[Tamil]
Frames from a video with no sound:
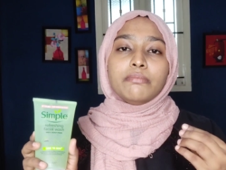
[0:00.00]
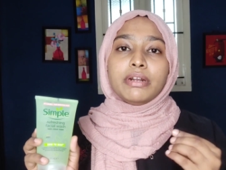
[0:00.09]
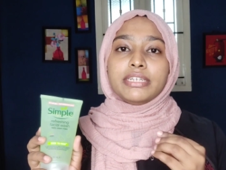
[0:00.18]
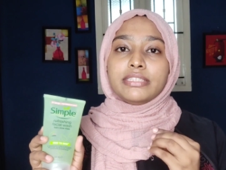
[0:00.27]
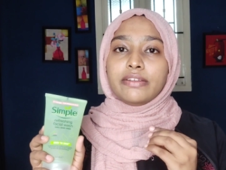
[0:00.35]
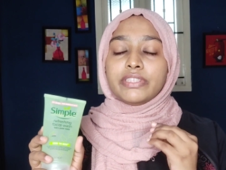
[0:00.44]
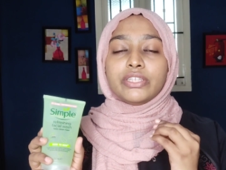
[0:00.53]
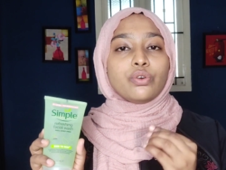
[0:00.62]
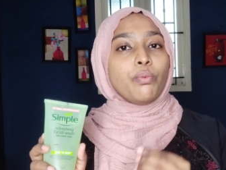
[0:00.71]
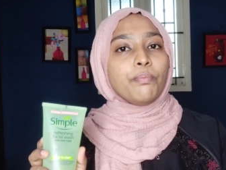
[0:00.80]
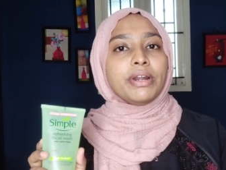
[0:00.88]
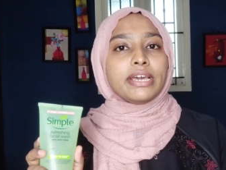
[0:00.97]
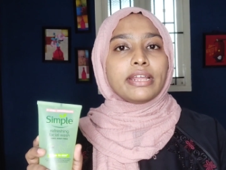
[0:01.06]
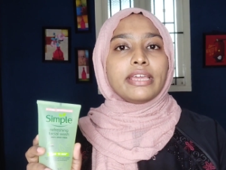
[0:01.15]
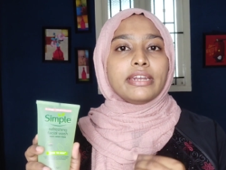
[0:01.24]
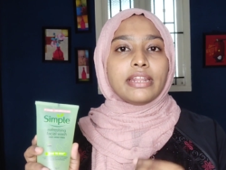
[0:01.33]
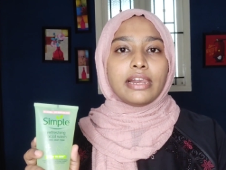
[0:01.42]
பட் இதில் வந்து ரொம்ப
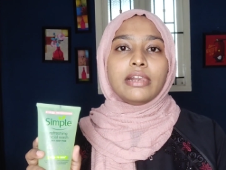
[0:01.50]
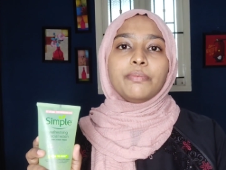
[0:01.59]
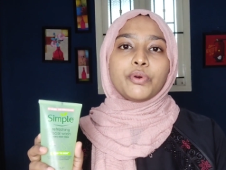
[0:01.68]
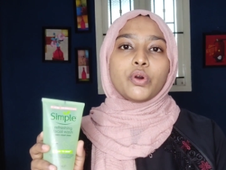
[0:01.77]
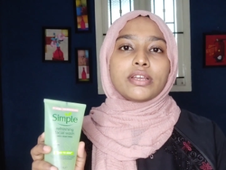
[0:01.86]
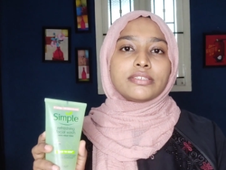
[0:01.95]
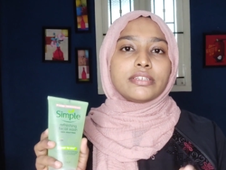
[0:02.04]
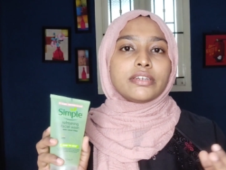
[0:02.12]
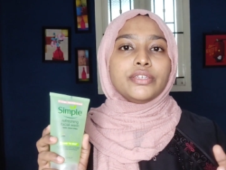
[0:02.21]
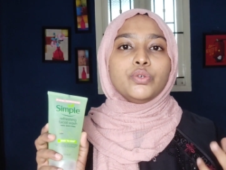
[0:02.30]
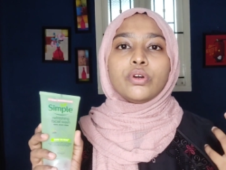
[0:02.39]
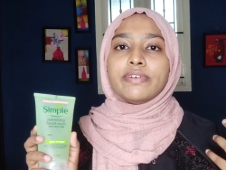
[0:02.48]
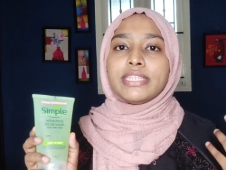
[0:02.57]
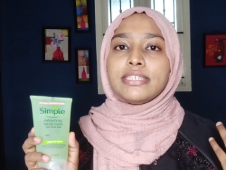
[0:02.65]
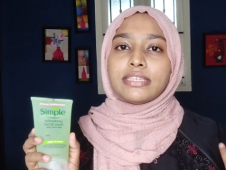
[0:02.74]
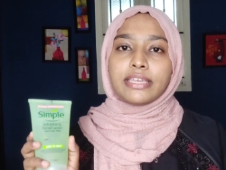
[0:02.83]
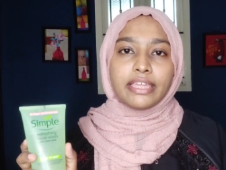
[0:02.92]
நிறைய நல்ல ப்ராடக்ட்ஸ் இருக்குது இவங்க
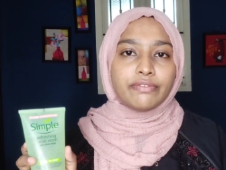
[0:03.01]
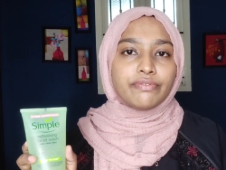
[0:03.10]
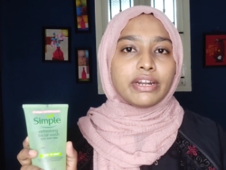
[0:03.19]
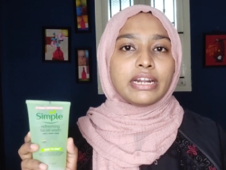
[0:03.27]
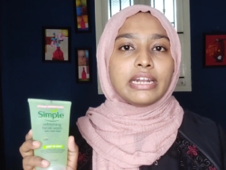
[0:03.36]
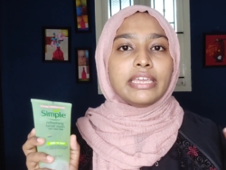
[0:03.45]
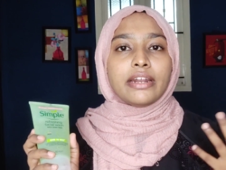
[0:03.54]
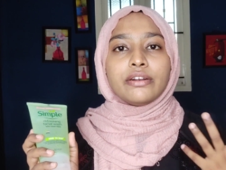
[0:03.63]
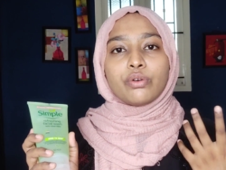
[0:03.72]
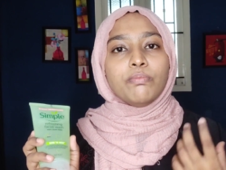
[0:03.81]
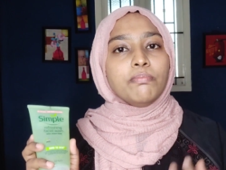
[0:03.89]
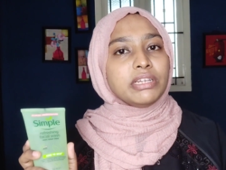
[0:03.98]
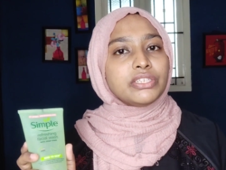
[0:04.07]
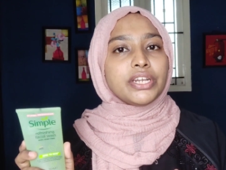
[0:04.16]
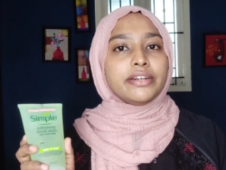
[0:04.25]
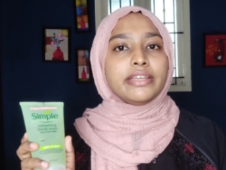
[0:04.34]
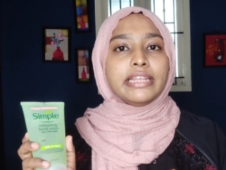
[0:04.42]
வந்து ஸ்கின் ஃப்ரெண்ட்லி அண்ட் ரொம்ப
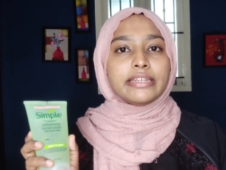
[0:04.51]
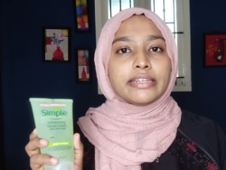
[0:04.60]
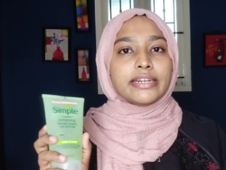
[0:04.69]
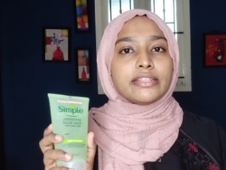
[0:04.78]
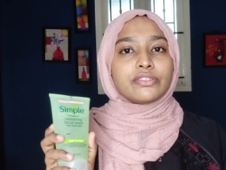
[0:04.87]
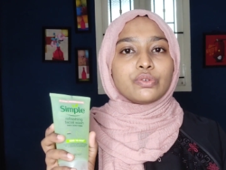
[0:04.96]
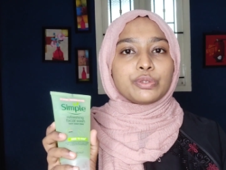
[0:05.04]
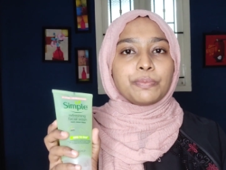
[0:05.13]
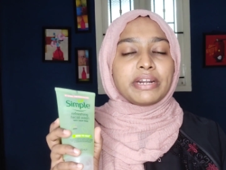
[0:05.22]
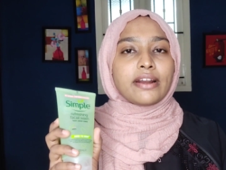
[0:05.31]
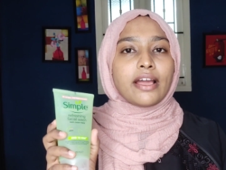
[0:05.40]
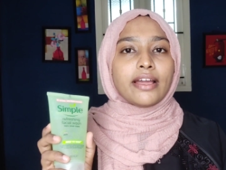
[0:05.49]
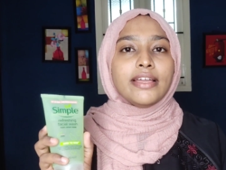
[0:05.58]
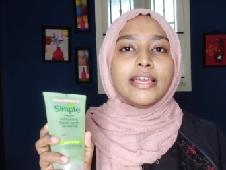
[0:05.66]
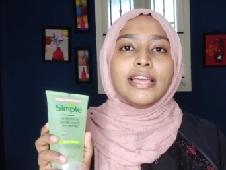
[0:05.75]
ஜென்டில் இன்க்ரீடியன்ஸ் யூஸ் பண்ணுறாங்க